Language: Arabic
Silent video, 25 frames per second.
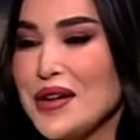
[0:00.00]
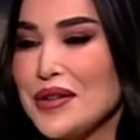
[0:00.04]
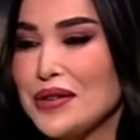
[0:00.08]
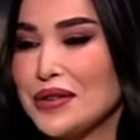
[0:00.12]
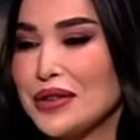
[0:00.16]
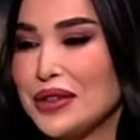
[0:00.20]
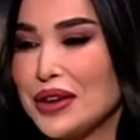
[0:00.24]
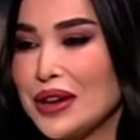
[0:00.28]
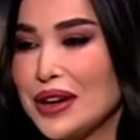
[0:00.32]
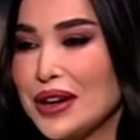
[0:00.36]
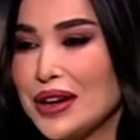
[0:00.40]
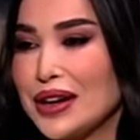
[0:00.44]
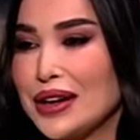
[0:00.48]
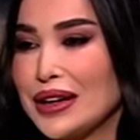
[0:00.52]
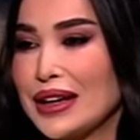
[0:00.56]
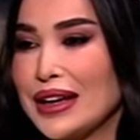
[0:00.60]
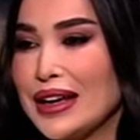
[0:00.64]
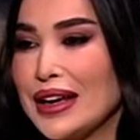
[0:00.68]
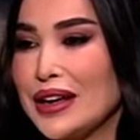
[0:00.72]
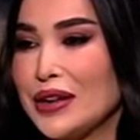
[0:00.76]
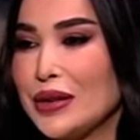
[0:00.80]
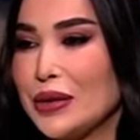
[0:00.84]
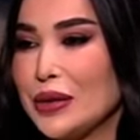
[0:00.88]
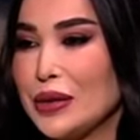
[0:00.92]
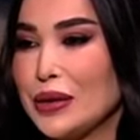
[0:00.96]

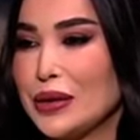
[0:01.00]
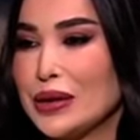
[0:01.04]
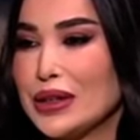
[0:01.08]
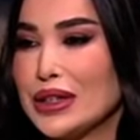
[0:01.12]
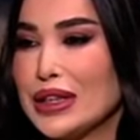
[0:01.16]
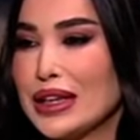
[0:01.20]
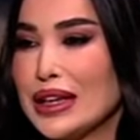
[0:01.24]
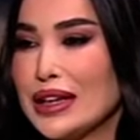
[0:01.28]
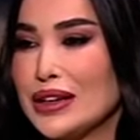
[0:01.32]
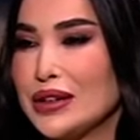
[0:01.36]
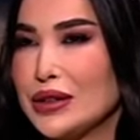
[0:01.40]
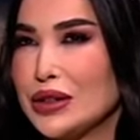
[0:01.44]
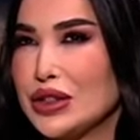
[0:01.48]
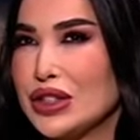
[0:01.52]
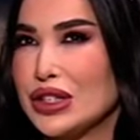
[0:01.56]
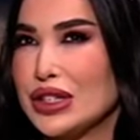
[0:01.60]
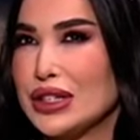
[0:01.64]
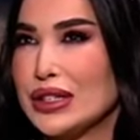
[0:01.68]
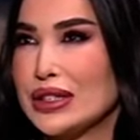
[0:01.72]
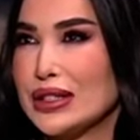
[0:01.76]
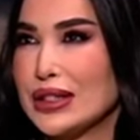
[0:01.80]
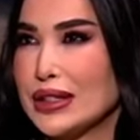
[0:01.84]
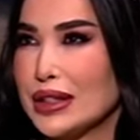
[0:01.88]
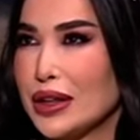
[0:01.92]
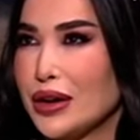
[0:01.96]
فكانوا كانوا
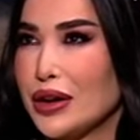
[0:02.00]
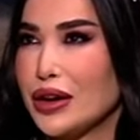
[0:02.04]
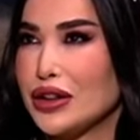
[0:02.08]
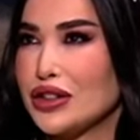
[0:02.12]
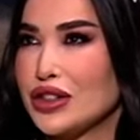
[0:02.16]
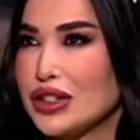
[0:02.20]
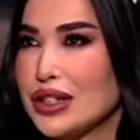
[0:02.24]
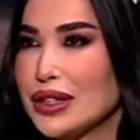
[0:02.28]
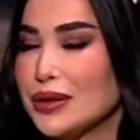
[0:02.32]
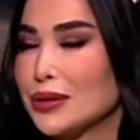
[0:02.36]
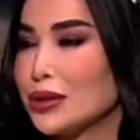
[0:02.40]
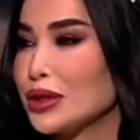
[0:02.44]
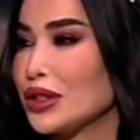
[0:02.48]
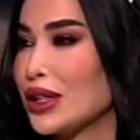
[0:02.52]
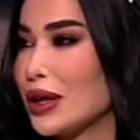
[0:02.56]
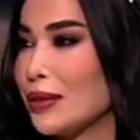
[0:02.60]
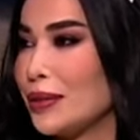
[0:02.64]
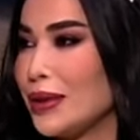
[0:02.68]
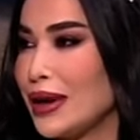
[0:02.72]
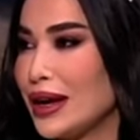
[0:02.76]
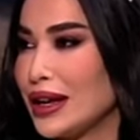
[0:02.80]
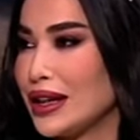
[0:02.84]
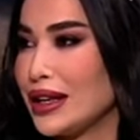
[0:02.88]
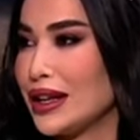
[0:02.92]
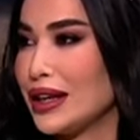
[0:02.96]
شي 26
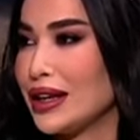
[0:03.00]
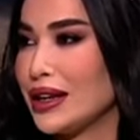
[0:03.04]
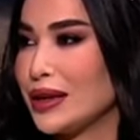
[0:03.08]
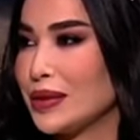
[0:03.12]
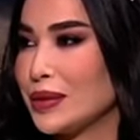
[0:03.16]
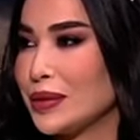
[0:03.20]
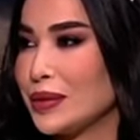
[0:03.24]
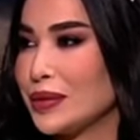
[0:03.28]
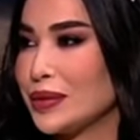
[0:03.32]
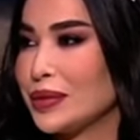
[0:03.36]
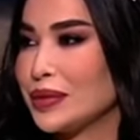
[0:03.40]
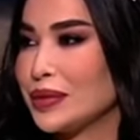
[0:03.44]
متبادله رح تبعت لتسلمي